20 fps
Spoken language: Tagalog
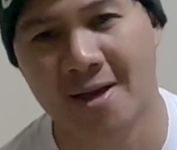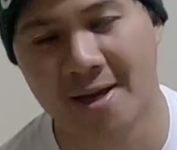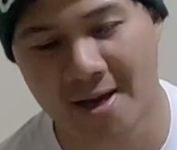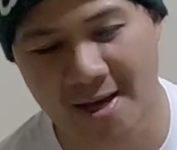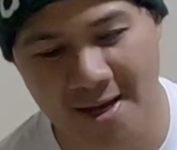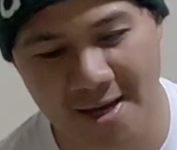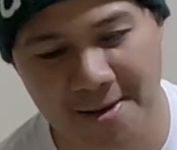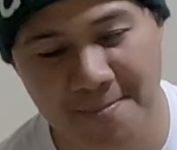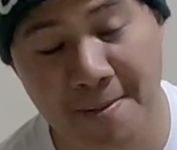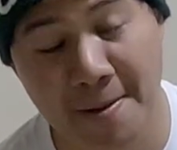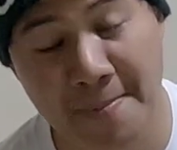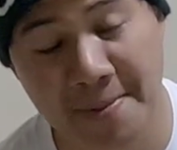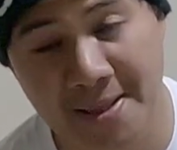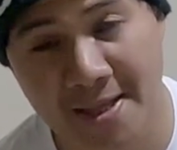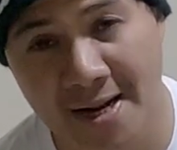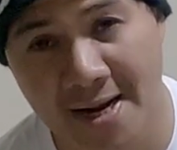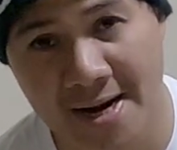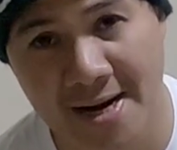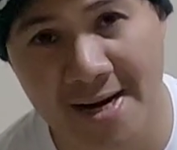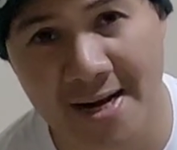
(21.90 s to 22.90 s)
uh,
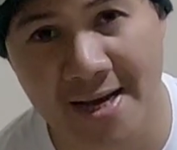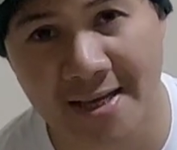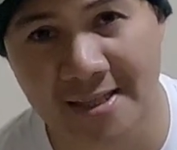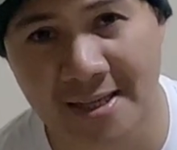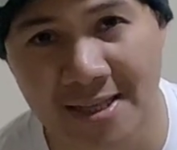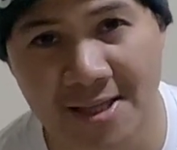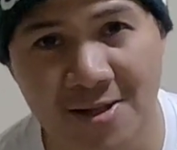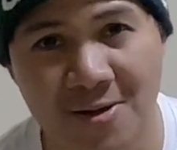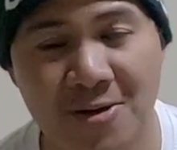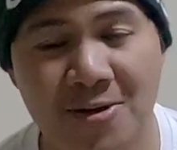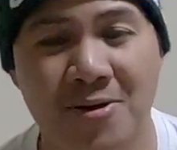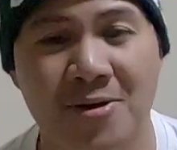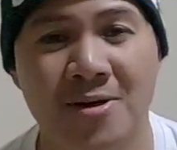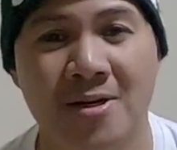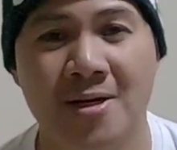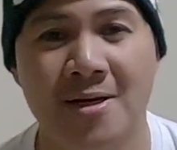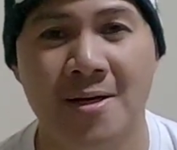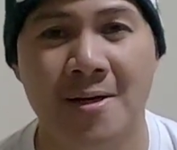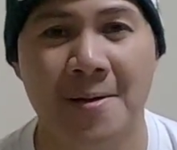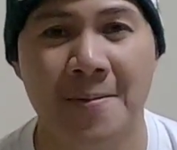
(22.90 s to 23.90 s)
ipapadala na natin to
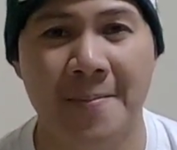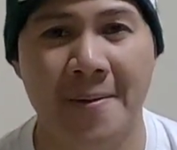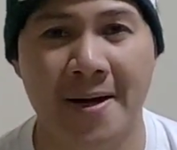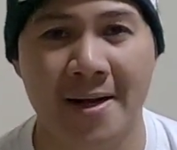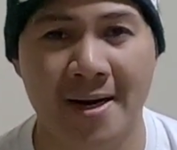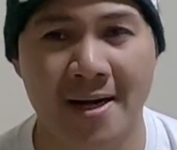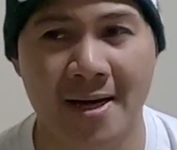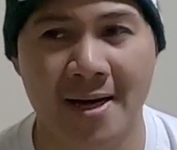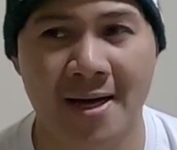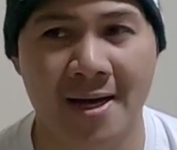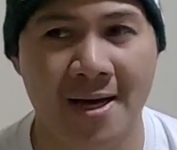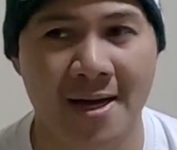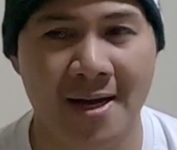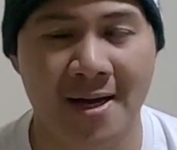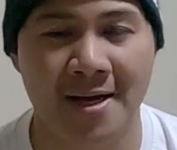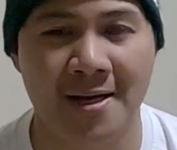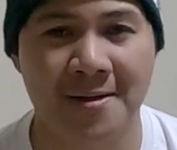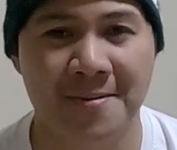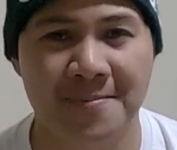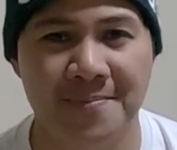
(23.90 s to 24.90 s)
para
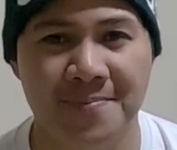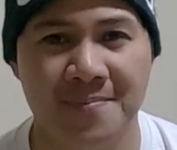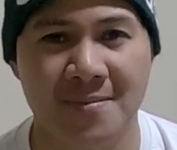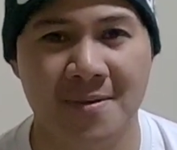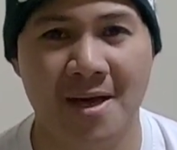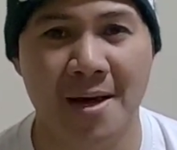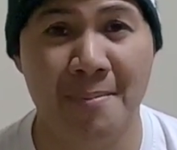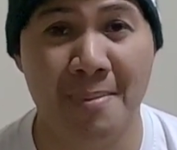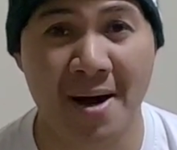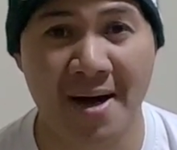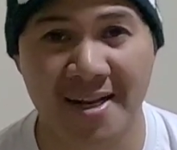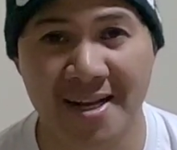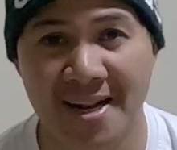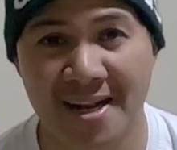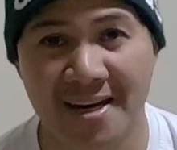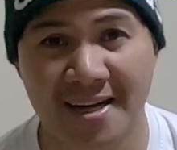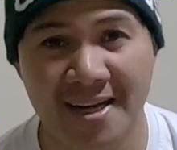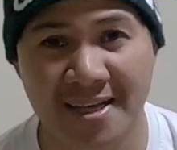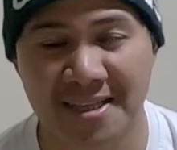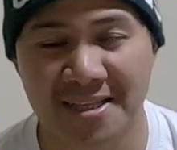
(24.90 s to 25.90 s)
abangan na
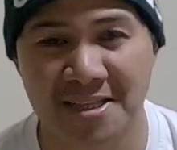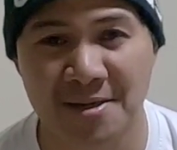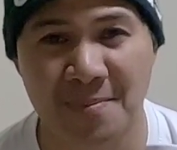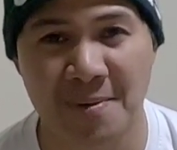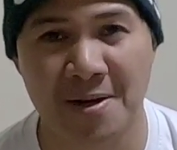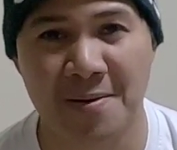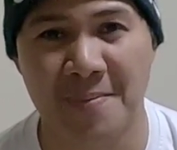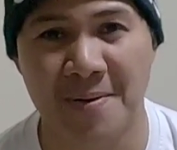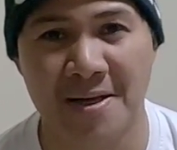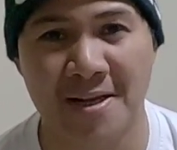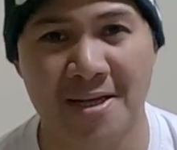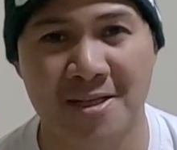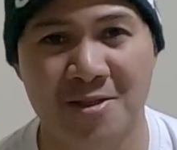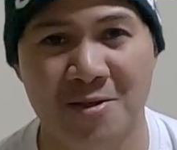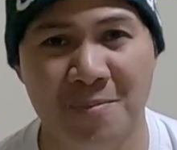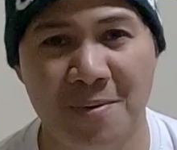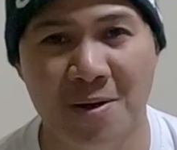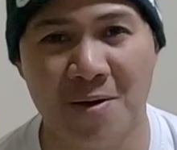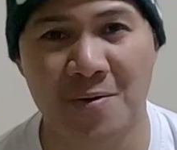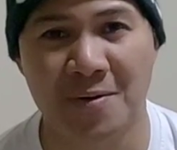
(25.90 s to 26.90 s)
lang natin sa Pilipinas
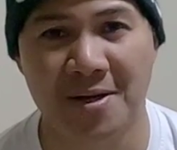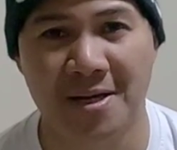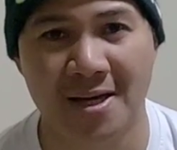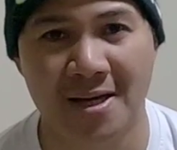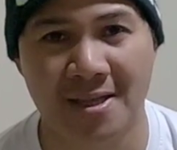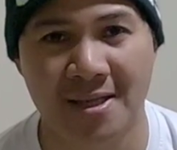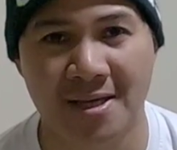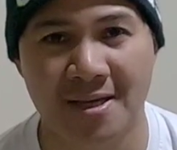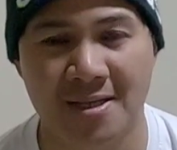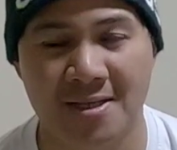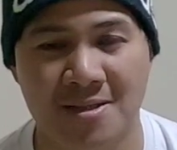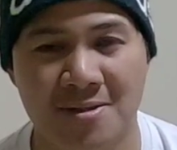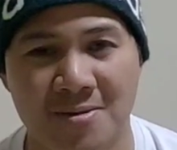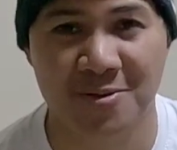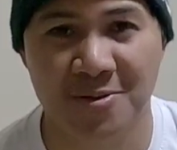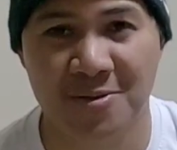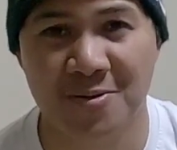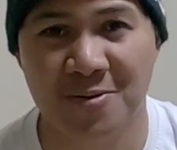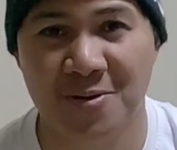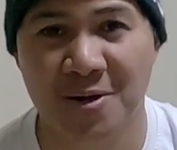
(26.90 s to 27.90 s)
na pag-uwi natin.
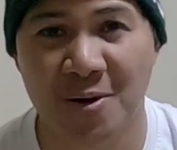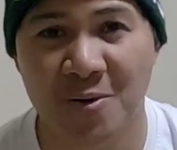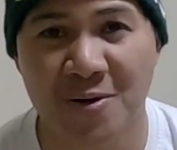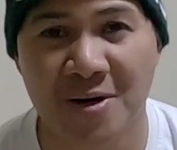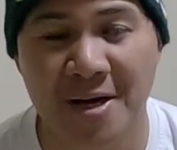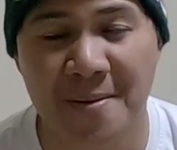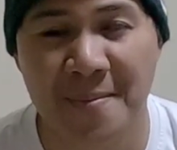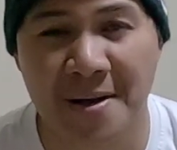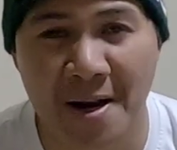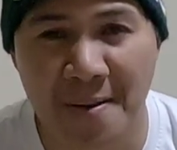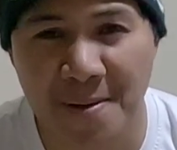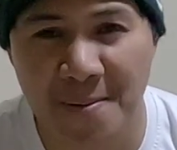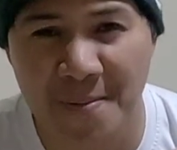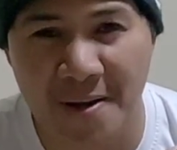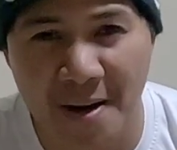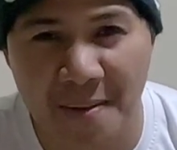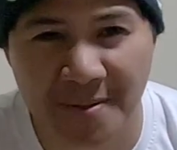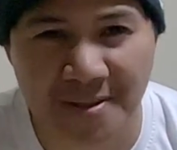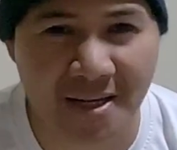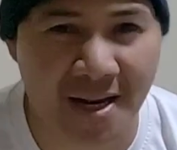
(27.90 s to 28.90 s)
So unang-una maraming
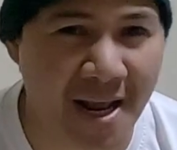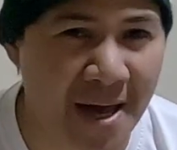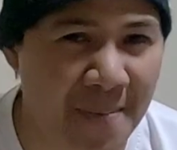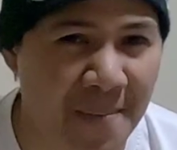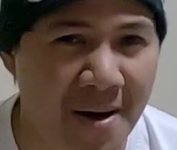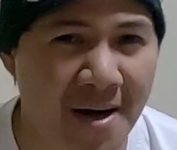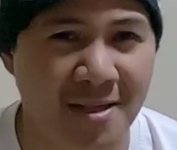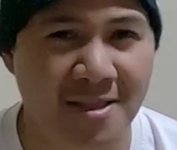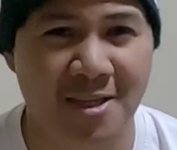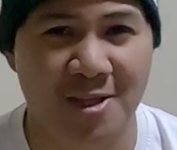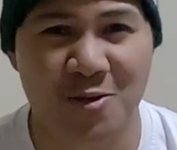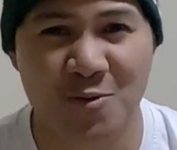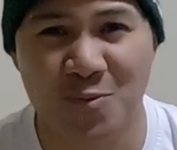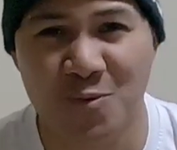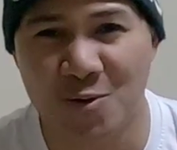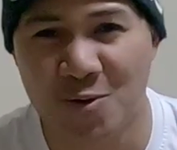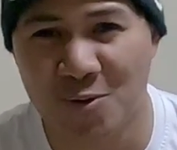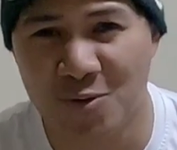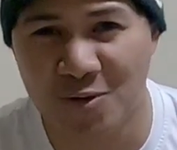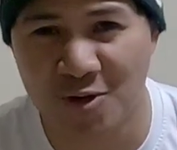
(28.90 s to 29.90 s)
maraming salamat sa
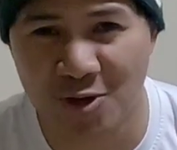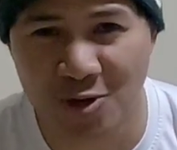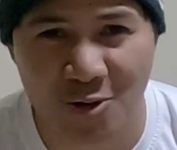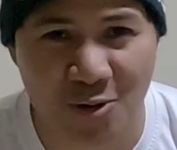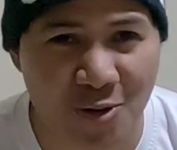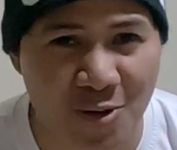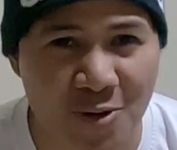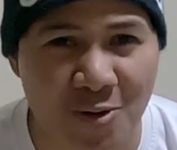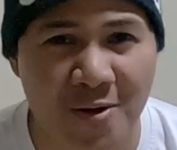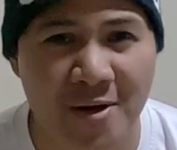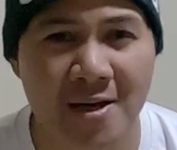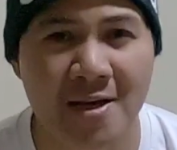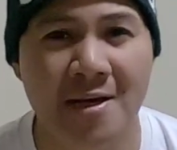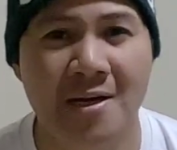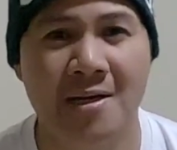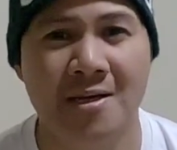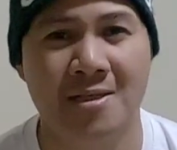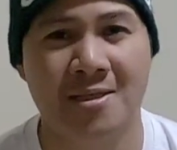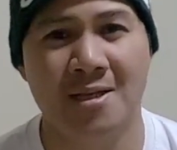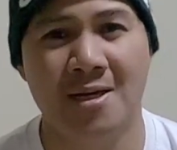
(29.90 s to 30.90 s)
tumulong nito
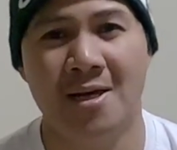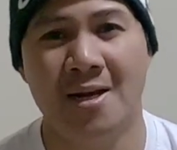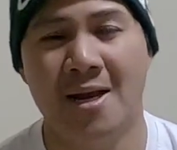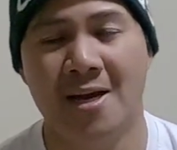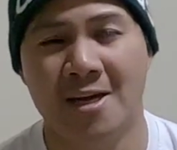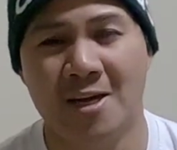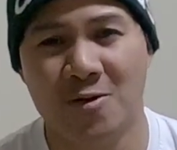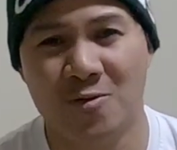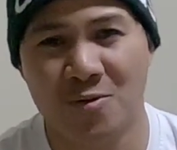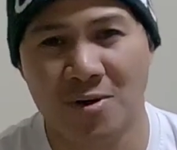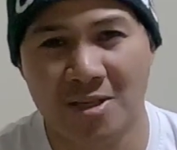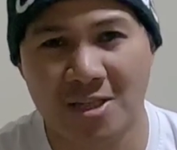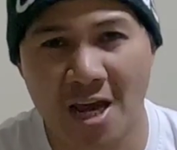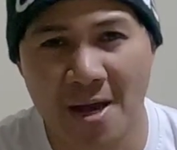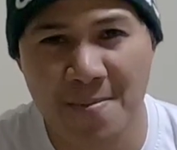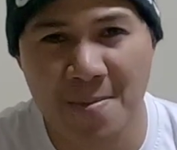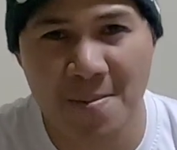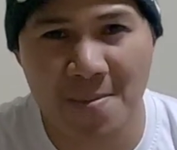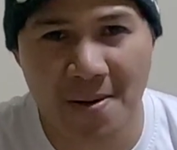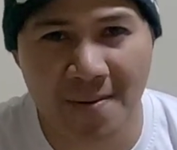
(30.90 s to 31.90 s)
sa lagi kong
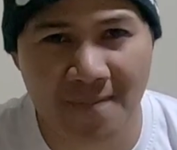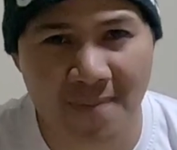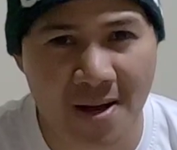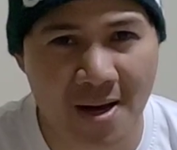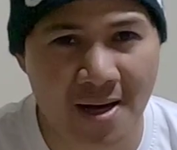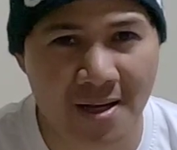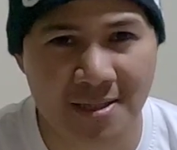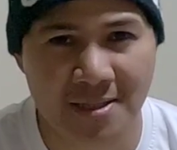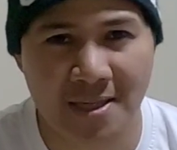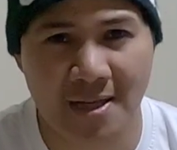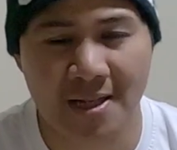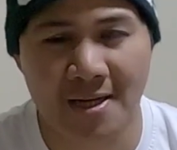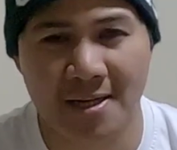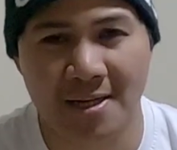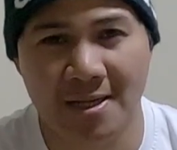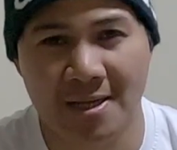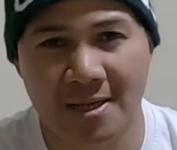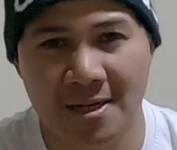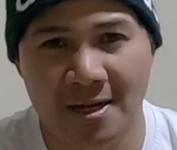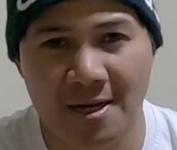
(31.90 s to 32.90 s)
kasama mag-vlog, sila
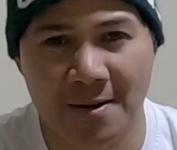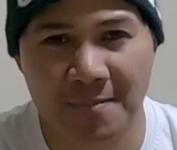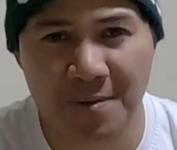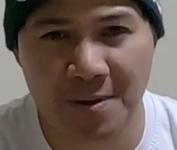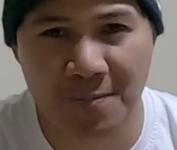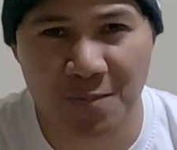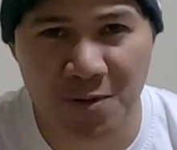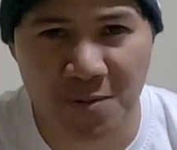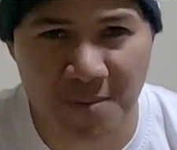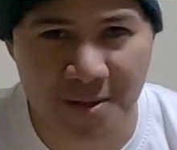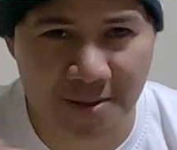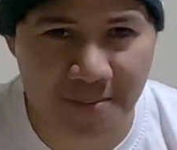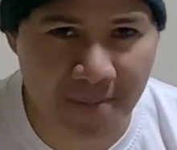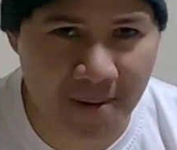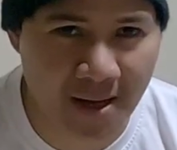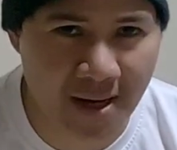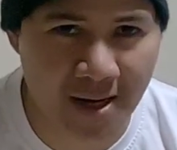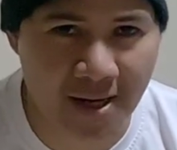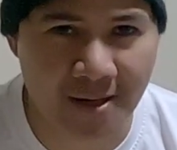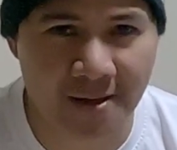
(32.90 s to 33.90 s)
ni uh, Pipoy Miss
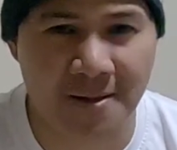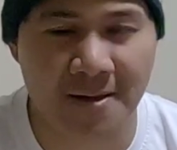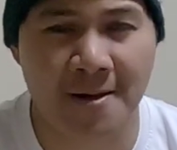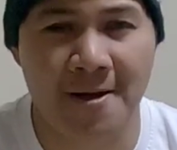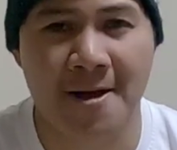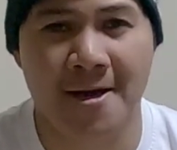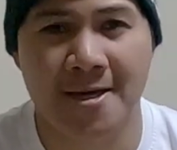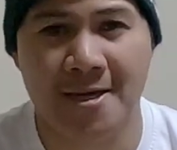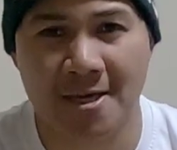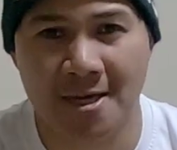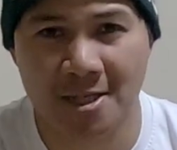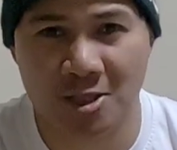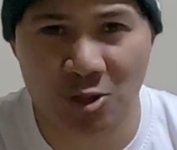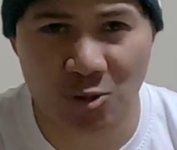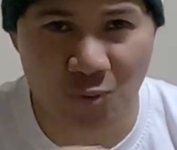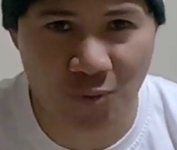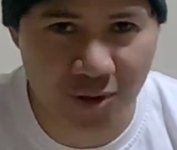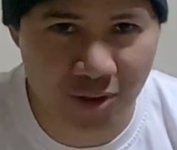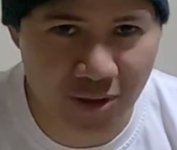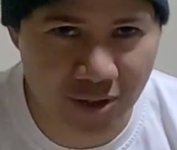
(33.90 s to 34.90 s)
Vlog, uh, Ian
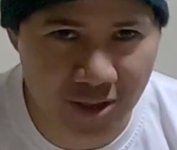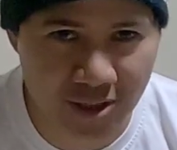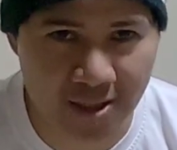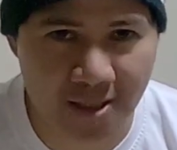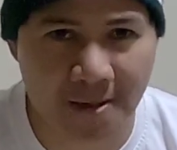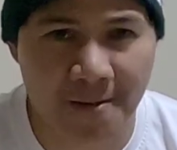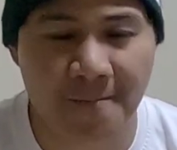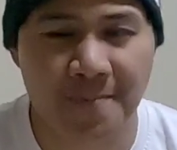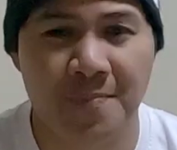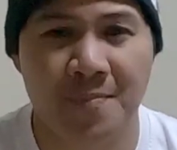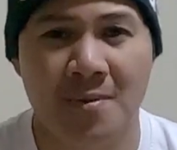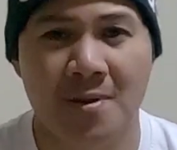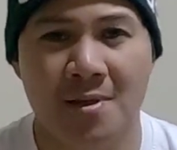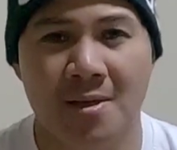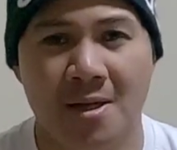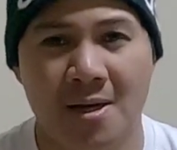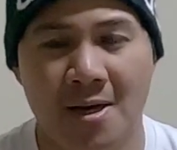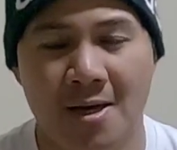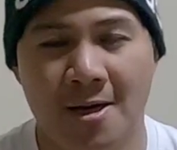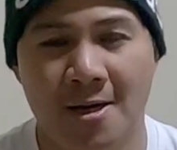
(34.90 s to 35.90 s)
Swartz,
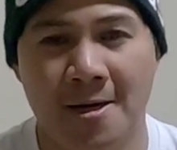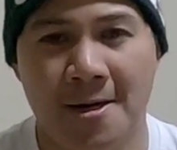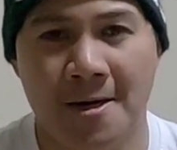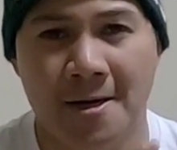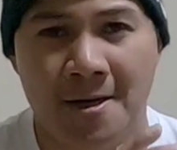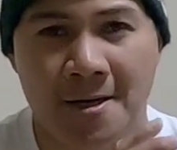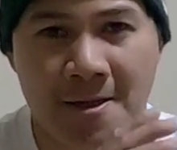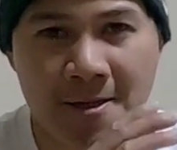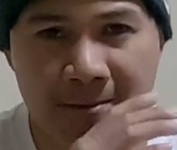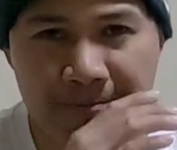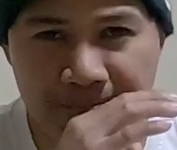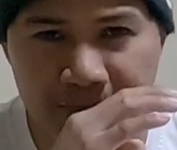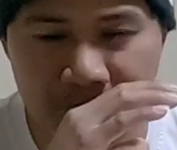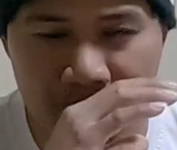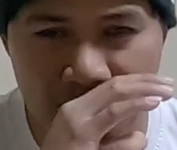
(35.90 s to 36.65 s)
uh,